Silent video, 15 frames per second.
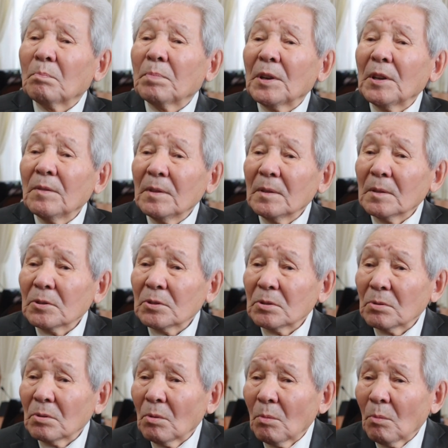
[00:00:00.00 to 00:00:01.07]

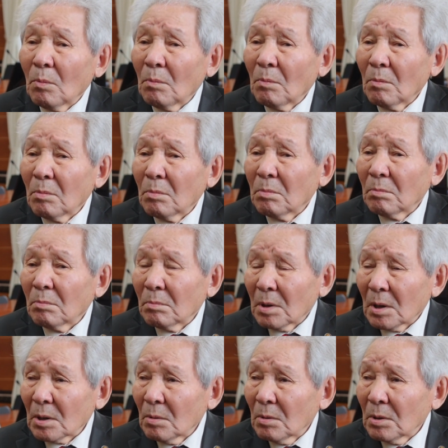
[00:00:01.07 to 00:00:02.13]
Появилось
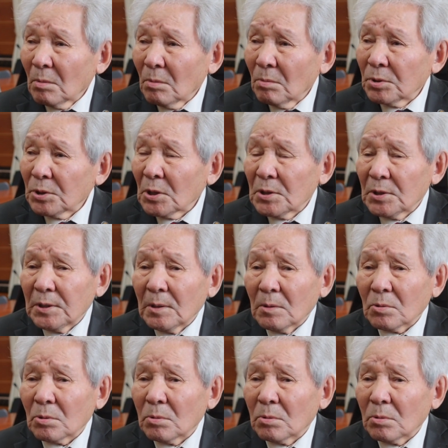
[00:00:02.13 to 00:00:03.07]
участило